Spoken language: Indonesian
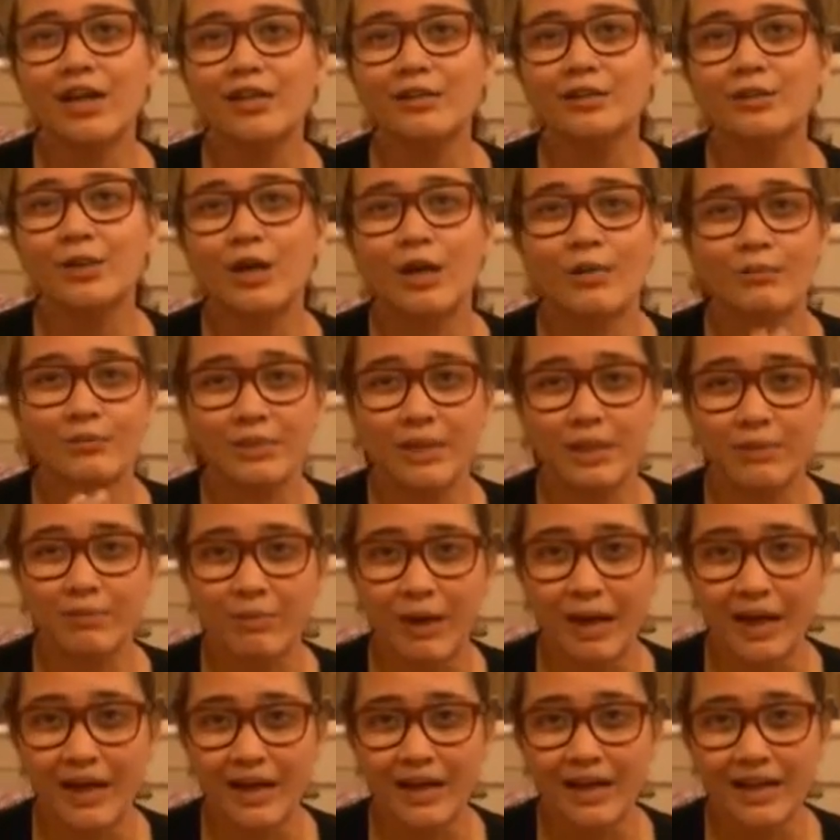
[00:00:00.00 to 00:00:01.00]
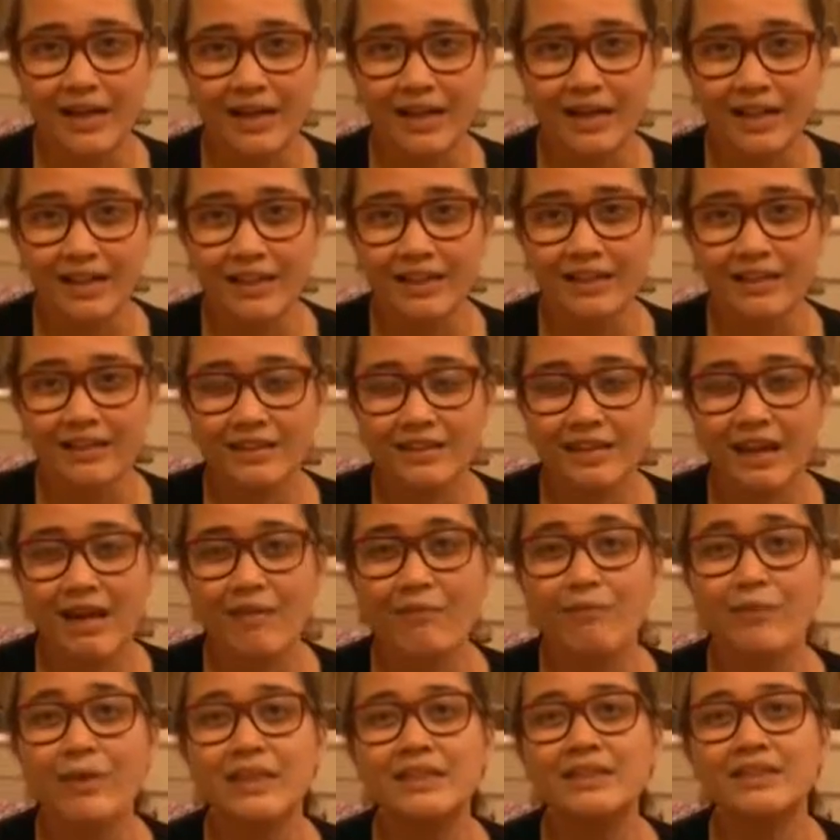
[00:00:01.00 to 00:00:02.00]
langsung ambil paket
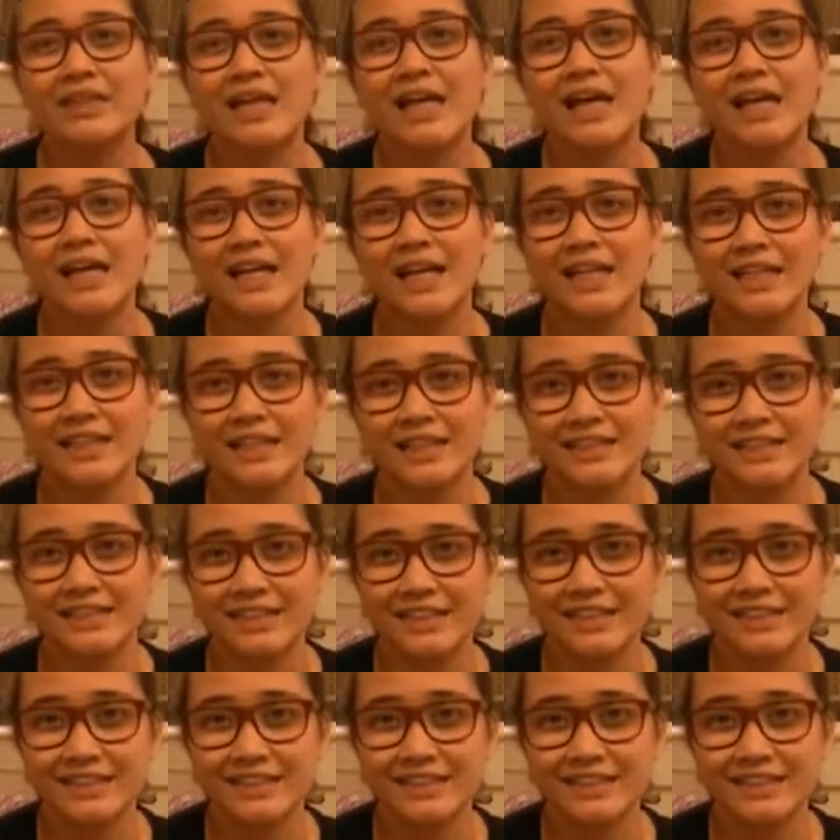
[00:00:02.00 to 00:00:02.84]
sampai sekarang dia